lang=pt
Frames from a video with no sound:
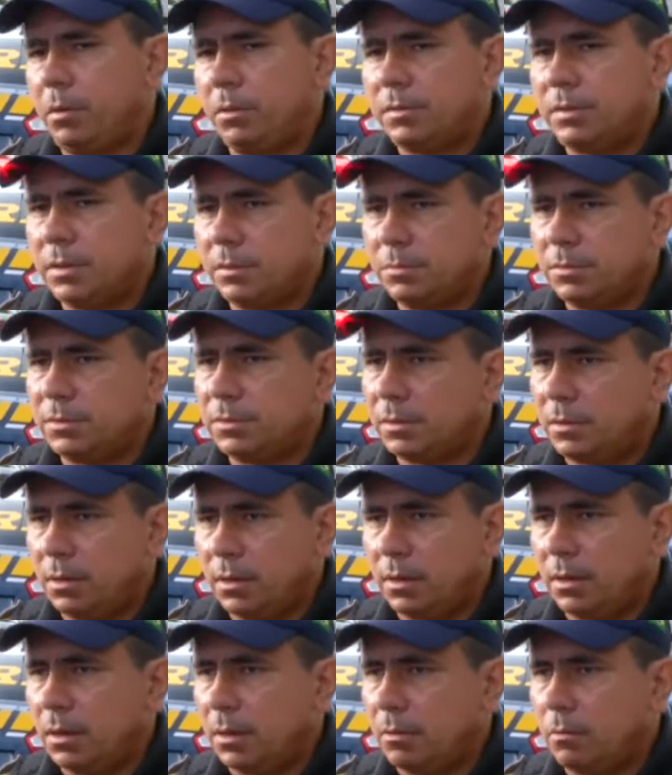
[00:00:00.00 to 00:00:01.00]
que possamos
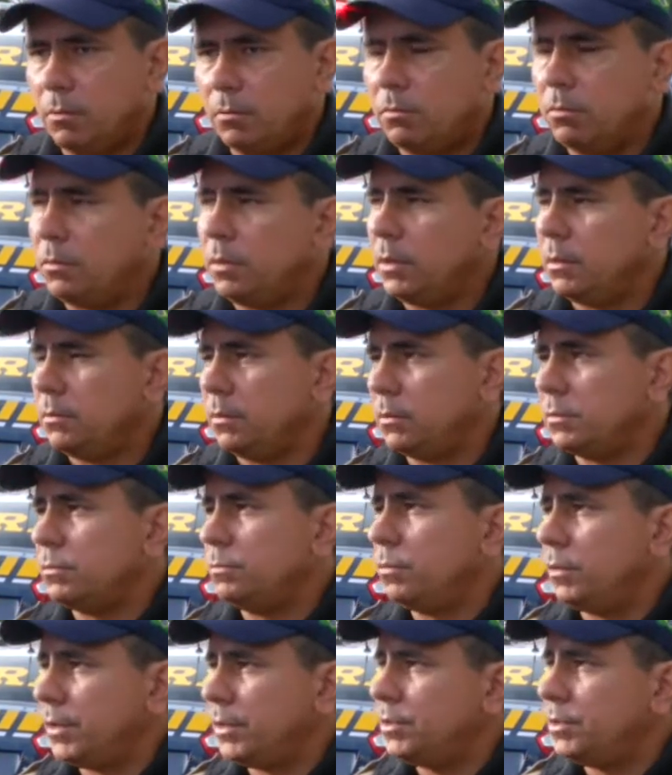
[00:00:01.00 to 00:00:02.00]
é, é, concluir
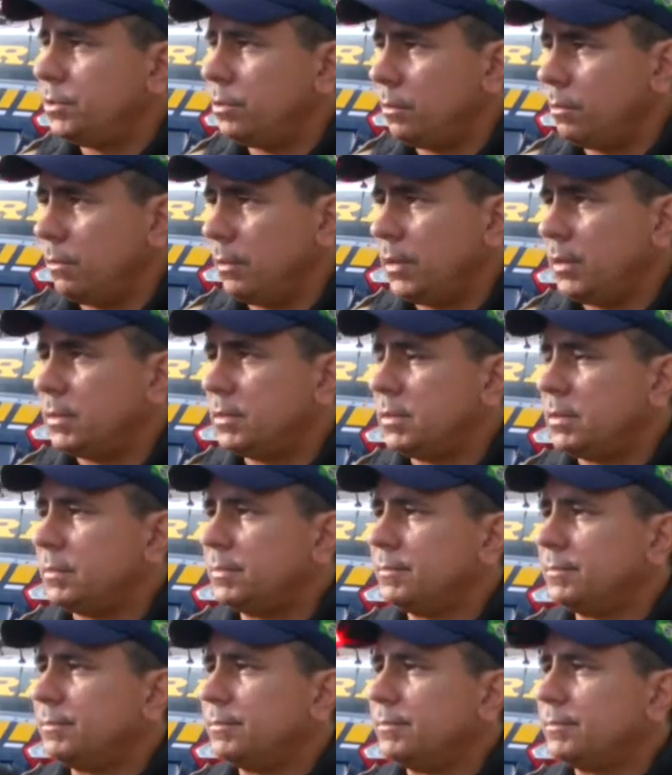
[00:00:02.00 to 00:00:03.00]
nosso boletim de ocorrência.
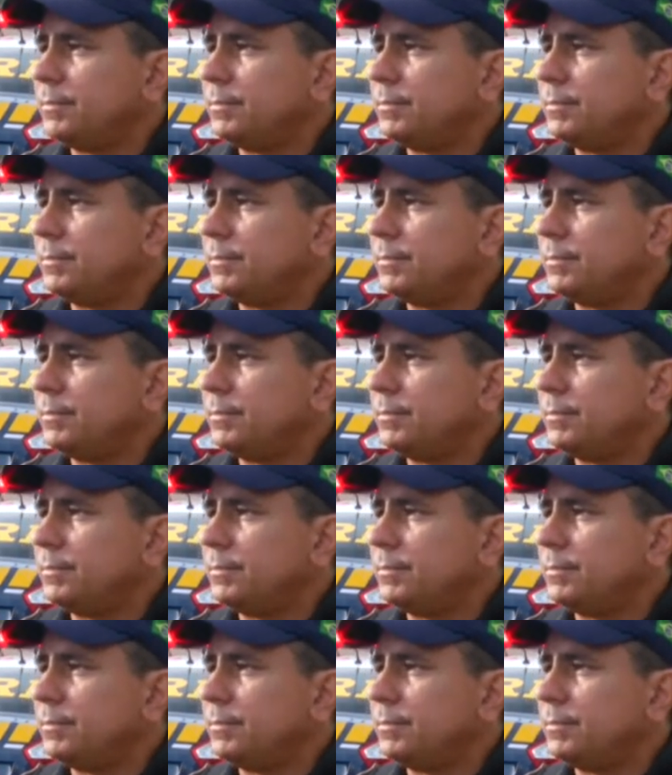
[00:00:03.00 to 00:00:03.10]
